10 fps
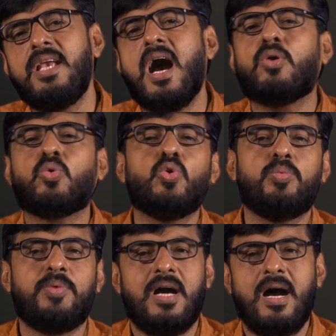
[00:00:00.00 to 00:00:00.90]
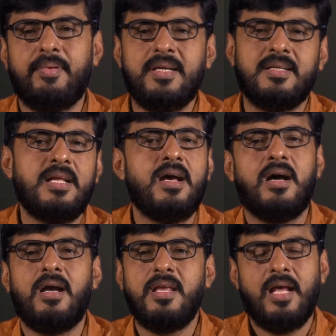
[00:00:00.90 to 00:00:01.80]
யாக்கூப் அப்படின்னு தான்
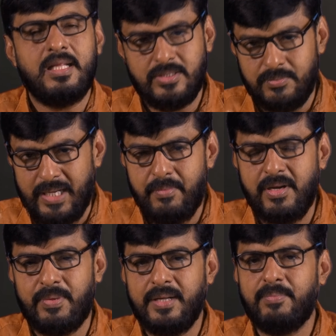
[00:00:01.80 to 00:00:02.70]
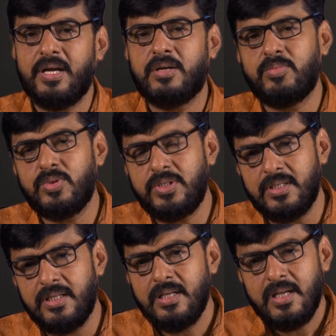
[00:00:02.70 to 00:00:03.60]
அதாவது பைபிள் படி பார்க்கும்போது
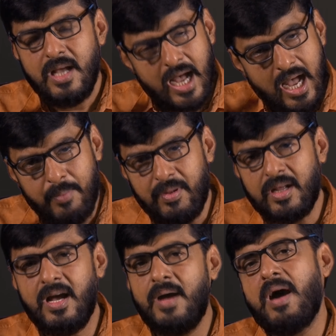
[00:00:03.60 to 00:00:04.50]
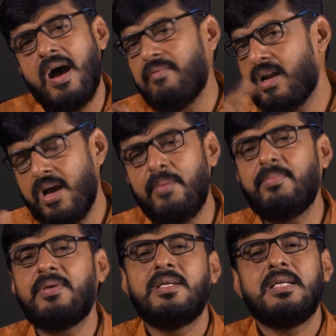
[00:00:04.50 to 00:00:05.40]
ஆபரகாம் ஆபராம்
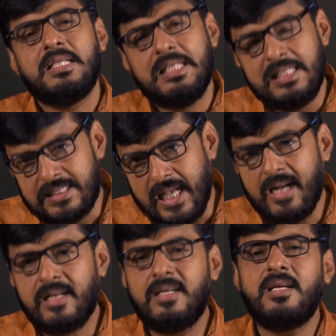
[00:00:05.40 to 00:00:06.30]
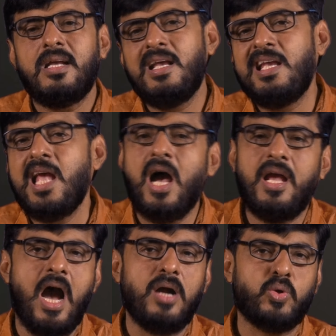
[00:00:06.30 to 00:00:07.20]
ஈசாக்கு
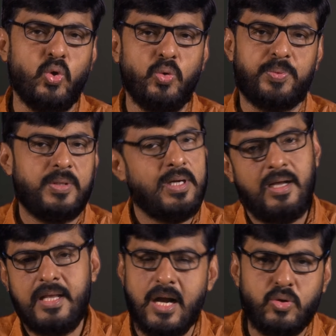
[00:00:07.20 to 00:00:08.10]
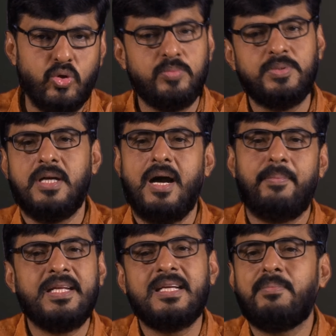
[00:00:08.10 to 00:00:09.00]
யாக்கூப் யாக்கூப்
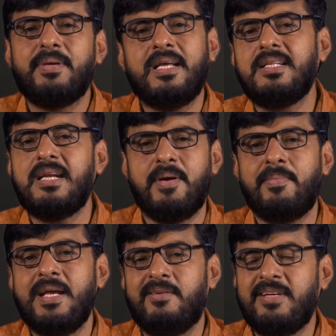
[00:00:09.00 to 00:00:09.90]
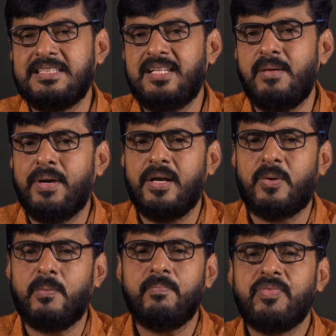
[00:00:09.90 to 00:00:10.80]
அப்படிங்கிற பெயர் தான் நம்ம வேதத்தில்
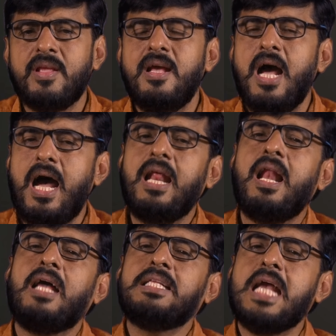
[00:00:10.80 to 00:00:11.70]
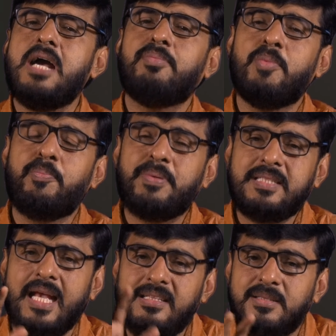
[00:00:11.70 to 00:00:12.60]
பார்க்குறோம் ஆனால் ஆதியாகம முப்பத்தி
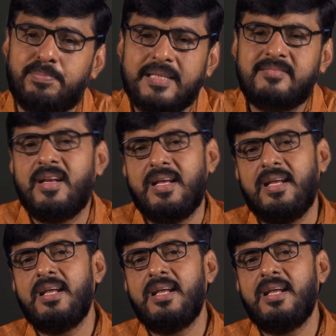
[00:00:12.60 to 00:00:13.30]
ஐந்து பத்தில்